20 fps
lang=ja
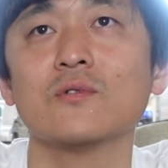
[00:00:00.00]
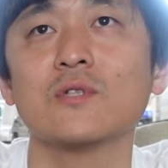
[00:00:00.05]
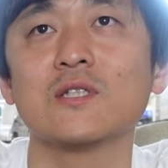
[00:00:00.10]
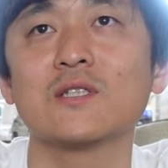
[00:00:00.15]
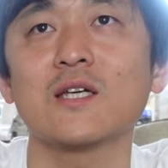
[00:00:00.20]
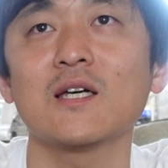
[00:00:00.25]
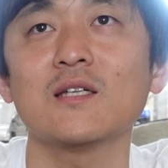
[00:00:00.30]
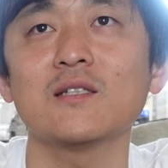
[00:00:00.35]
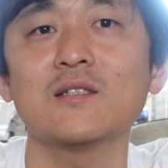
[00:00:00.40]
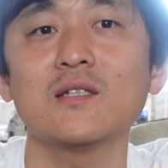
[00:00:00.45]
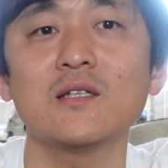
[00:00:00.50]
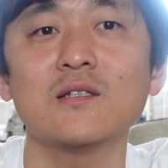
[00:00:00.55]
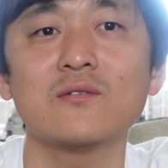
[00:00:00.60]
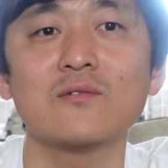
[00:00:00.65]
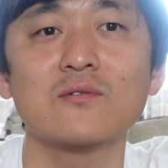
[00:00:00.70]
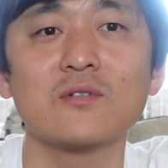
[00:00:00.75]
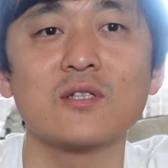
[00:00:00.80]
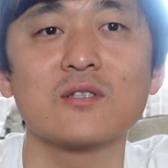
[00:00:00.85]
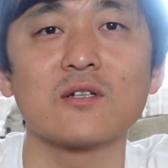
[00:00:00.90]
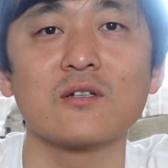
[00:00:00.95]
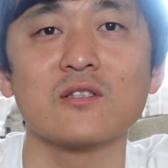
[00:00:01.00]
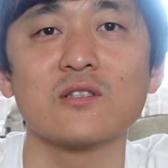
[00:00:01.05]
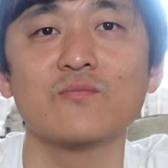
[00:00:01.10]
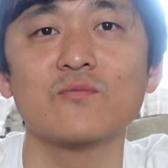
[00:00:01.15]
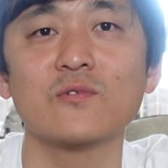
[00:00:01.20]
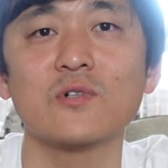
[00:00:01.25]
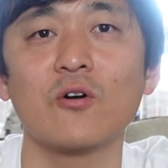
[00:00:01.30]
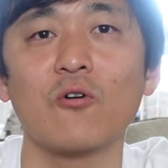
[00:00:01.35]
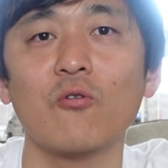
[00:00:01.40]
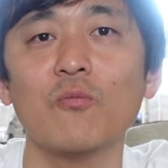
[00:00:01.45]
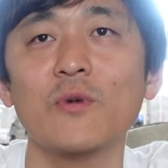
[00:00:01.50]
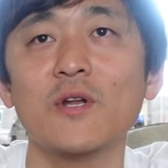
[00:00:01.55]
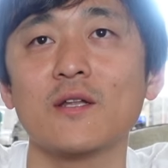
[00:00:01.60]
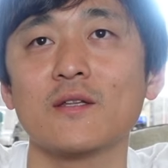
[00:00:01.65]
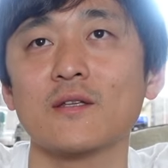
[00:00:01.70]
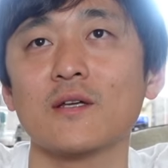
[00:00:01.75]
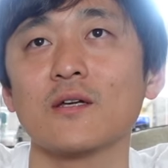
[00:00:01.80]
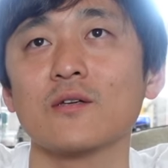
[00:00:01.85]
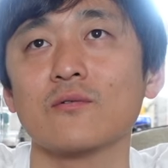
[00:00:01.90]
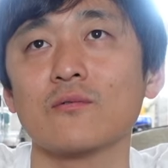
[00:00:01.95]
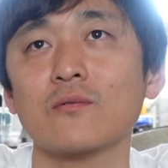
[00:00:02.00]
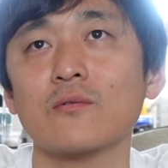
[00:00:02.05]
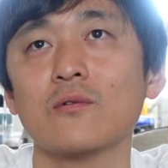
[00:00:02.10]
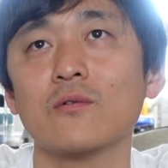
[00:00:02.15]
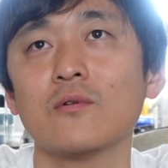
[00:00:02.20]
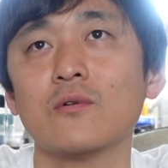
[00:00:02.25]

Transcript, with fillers: で再生数でしか自分が褒めれてないんよ、